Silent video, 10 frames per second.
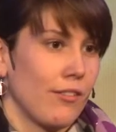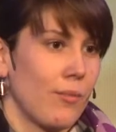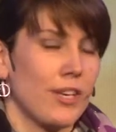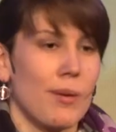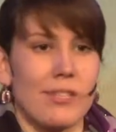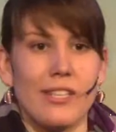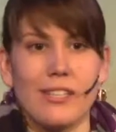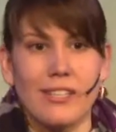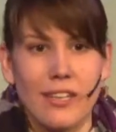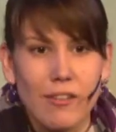Für mich gibt es
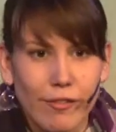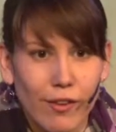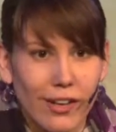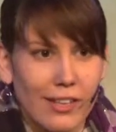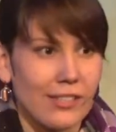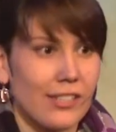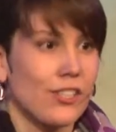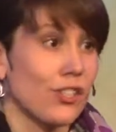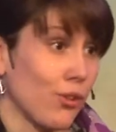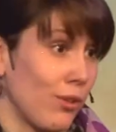nichts Sinnvolleres,
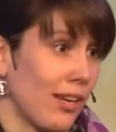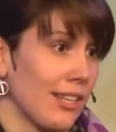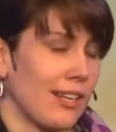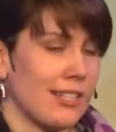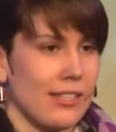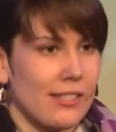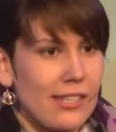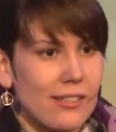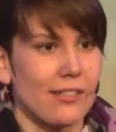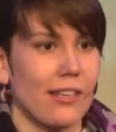nichts Schöneres, als in
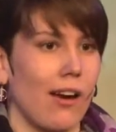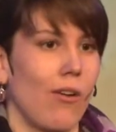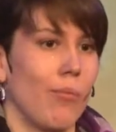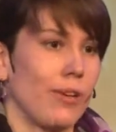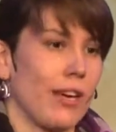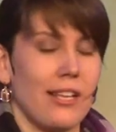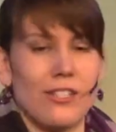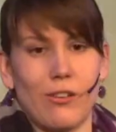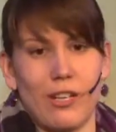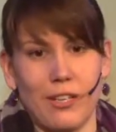diesen Traum mich
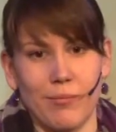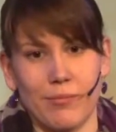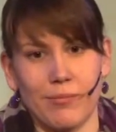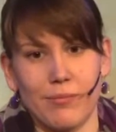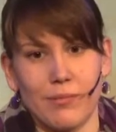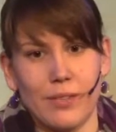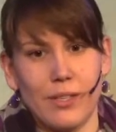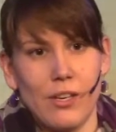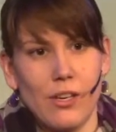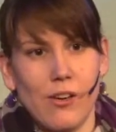einzuklinken.
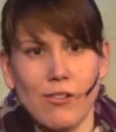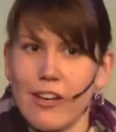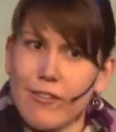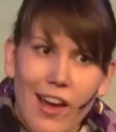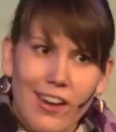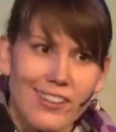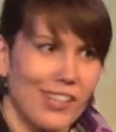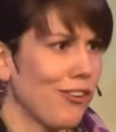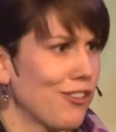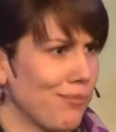Und daher frage ich
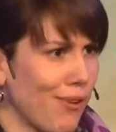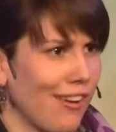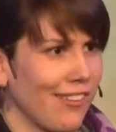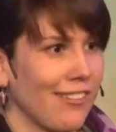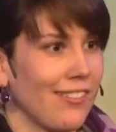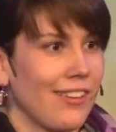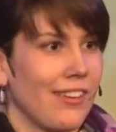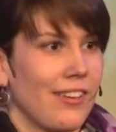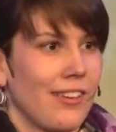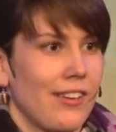dich heute Morgen,
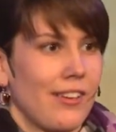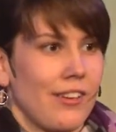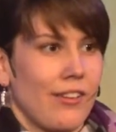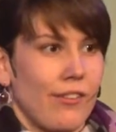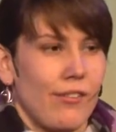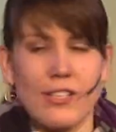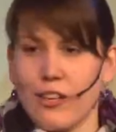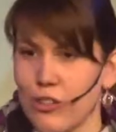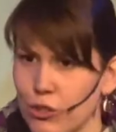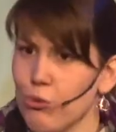willst
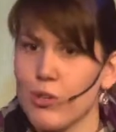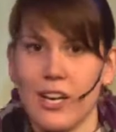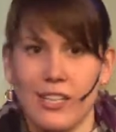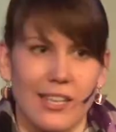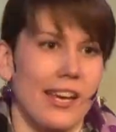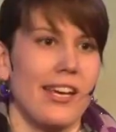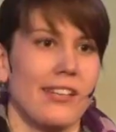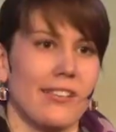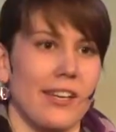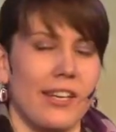auch du deine
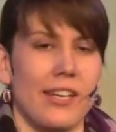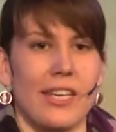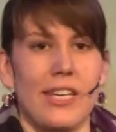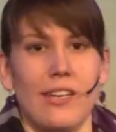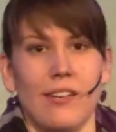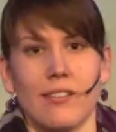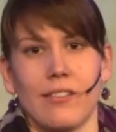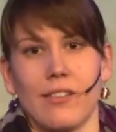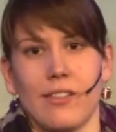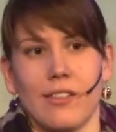Zeit, deine Energie,
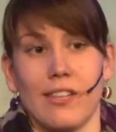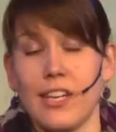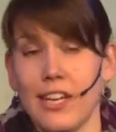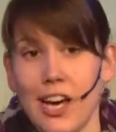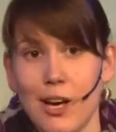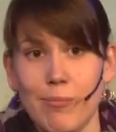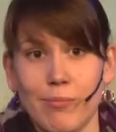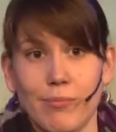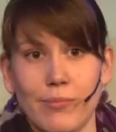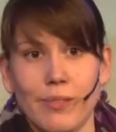deine Gaben